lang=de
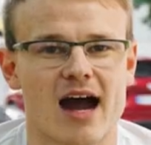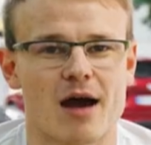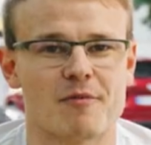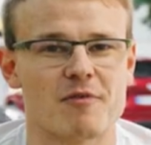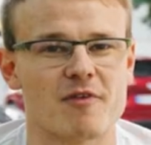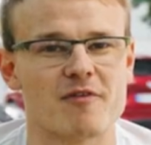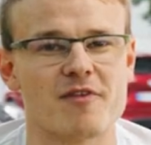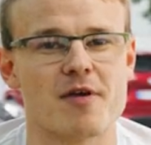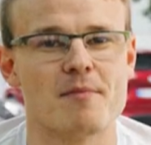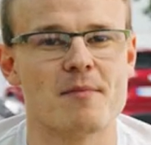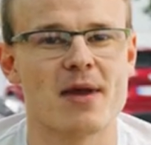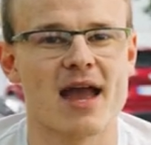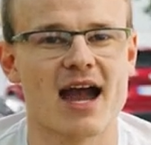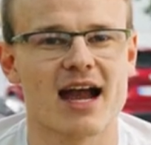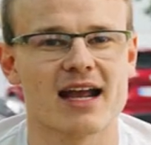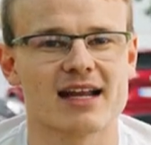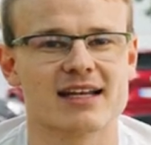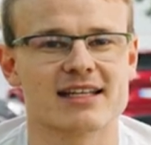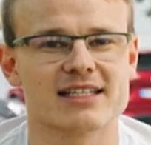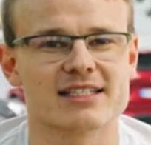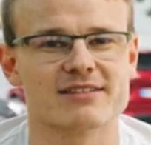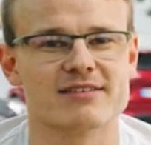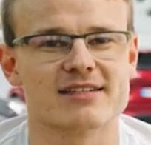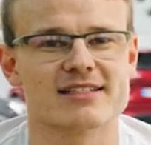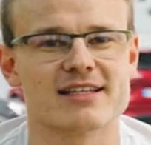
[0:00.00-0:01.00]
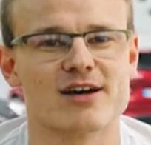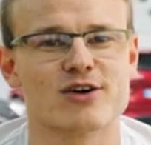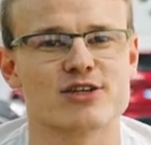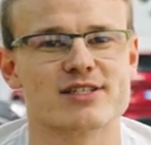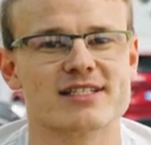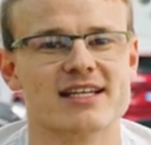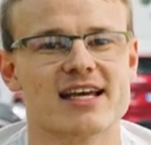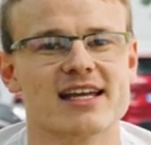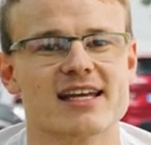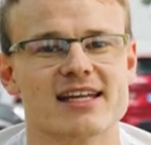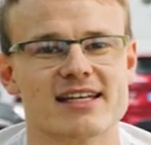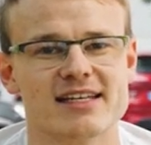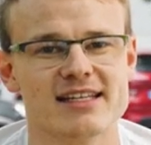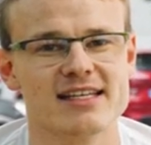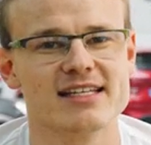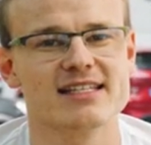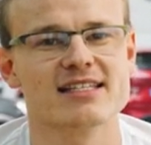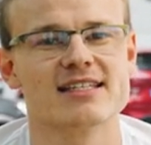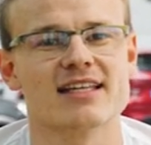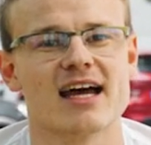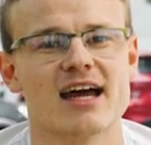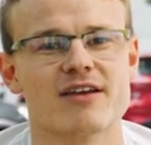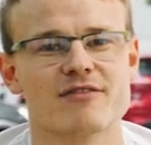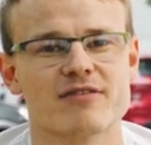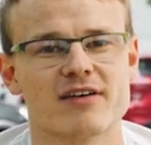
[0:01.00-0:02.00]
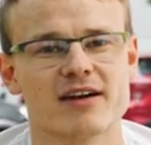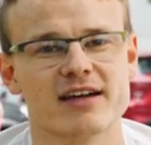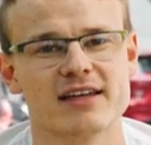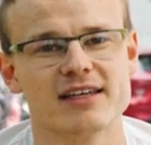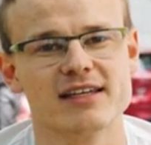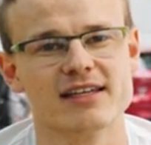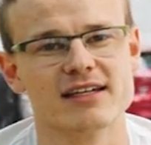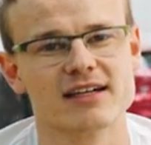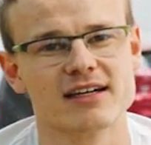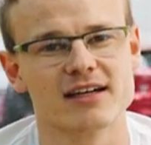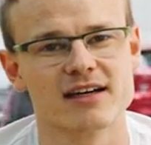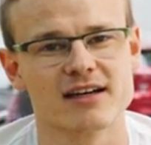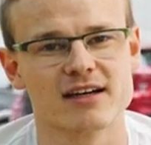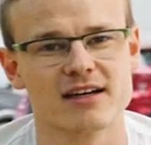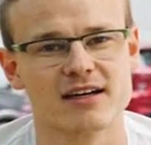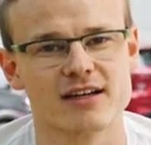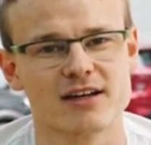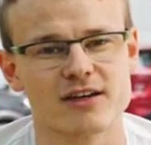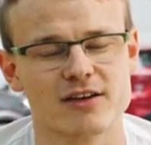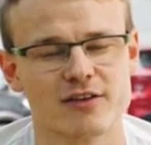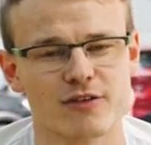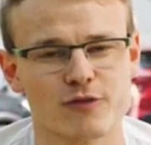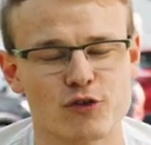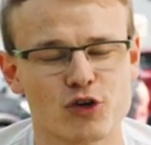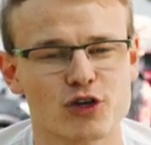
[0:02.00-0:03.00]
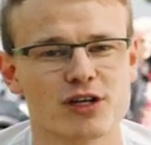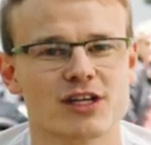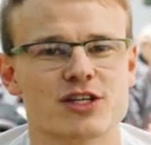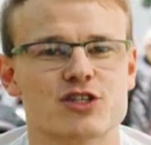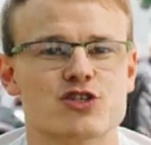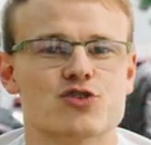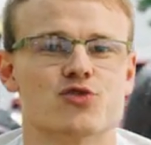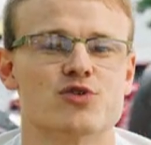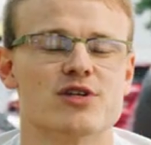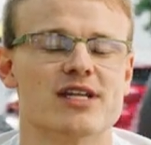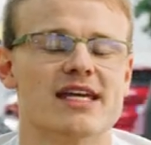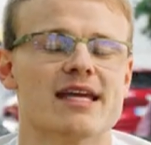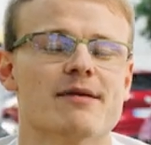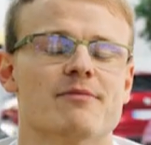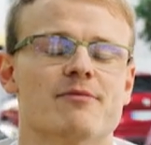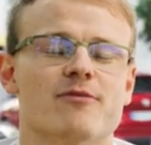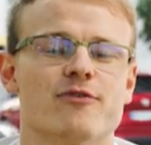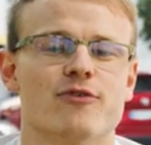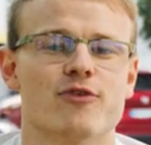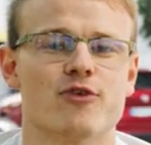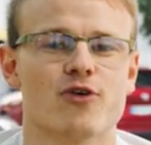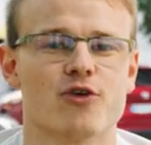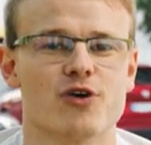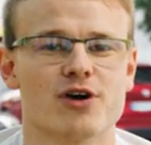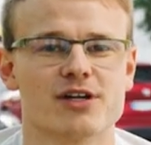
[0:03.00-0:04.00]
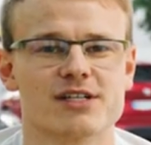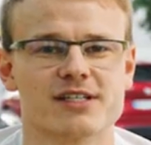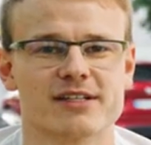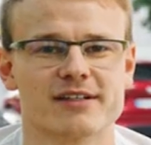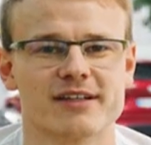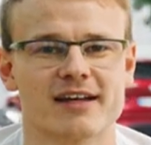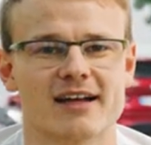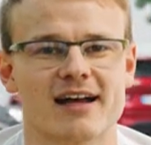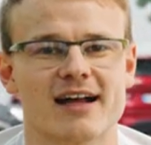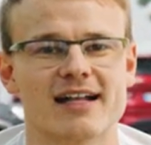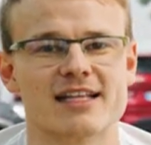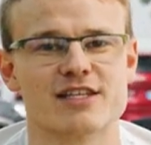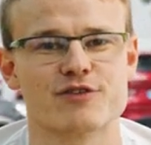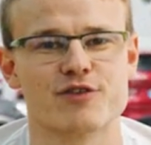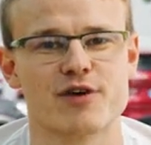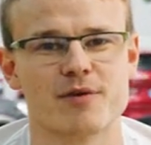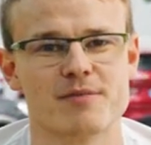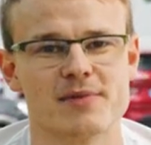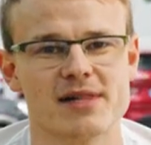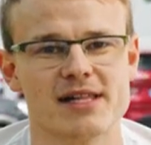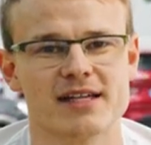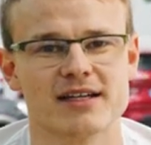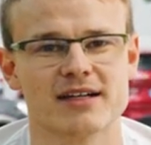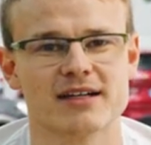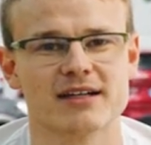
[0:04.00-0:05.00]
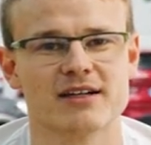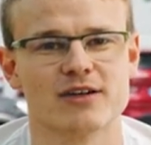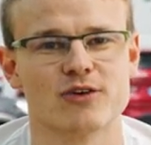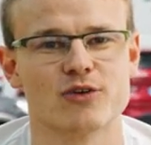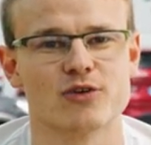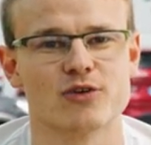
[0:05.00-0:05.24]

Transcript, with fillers: Aber wir merken, dass wir es auch sehr genießen, einfach hier wirklich zu leben vor Ort als Familie